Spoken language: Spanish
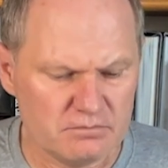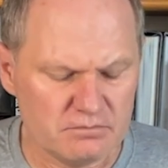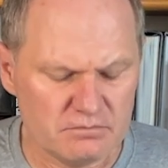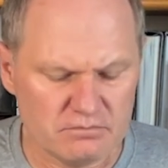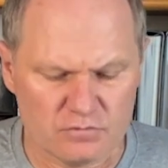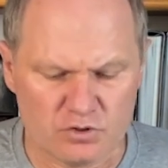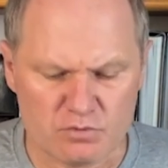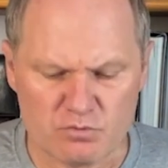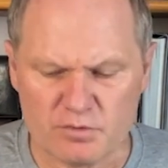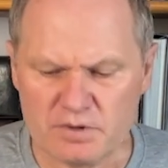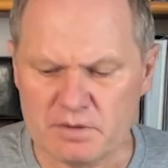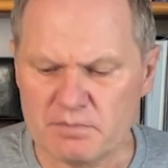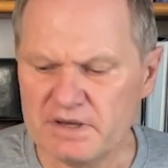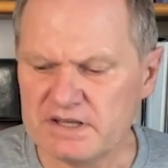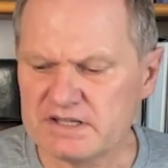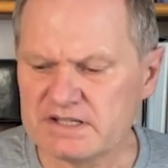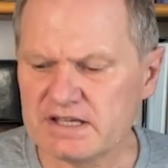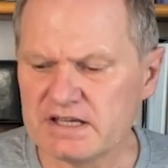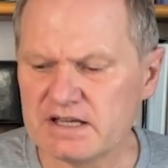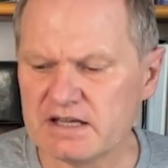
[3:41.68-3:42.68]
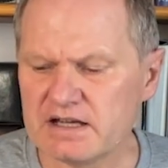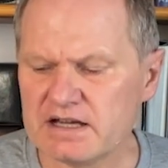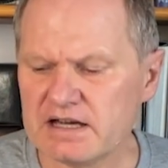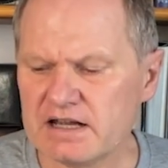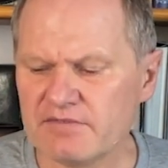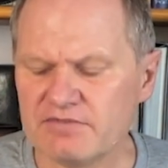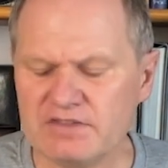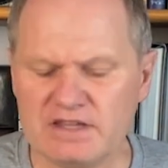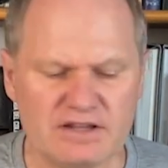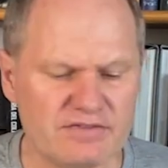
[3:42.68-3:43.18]
Como bien veis, se
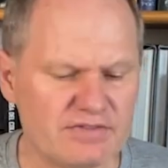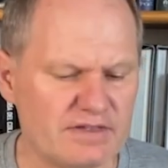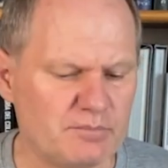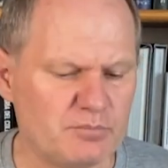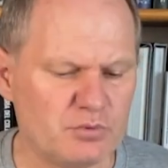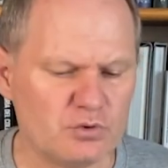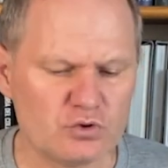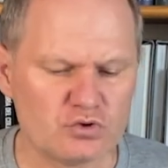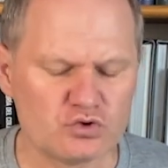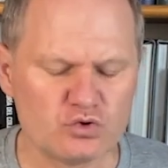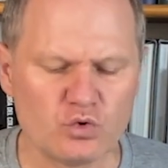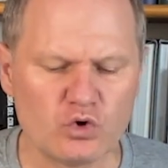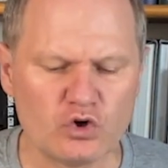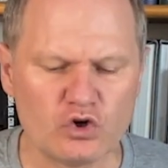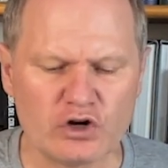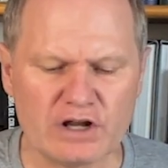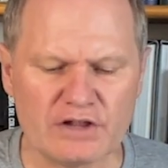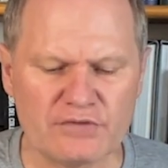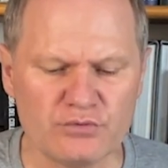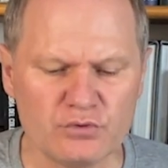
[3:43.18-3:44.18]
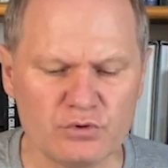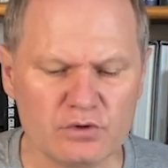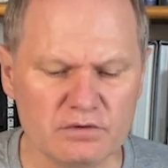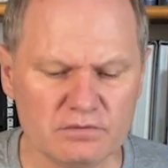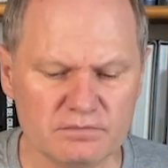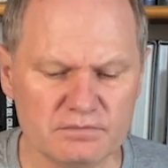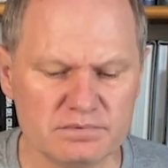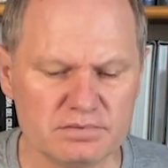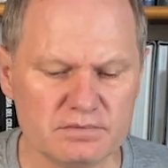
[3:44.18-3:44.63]
caracteriza por su color azul,